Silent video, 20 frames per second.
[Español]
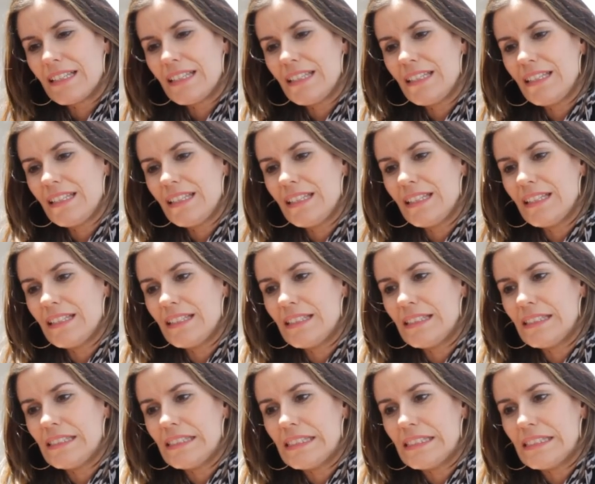
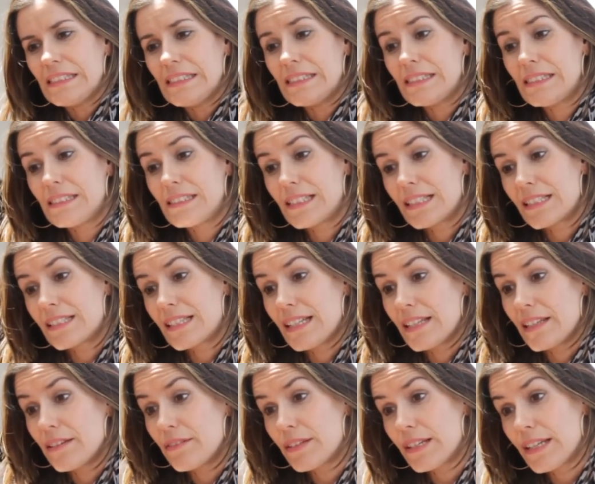y se
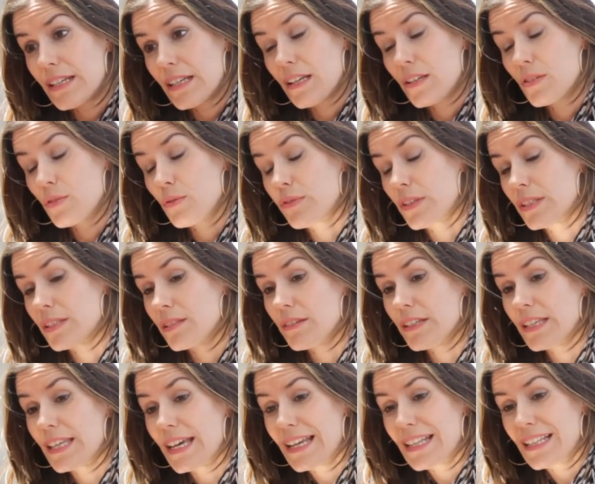celebra su
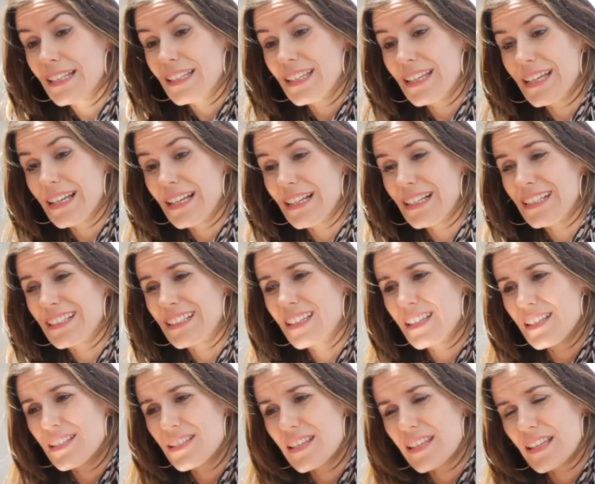festividad el día
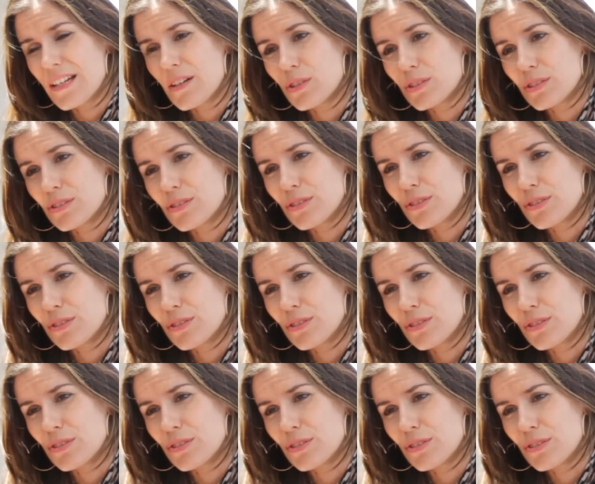15 de agosto.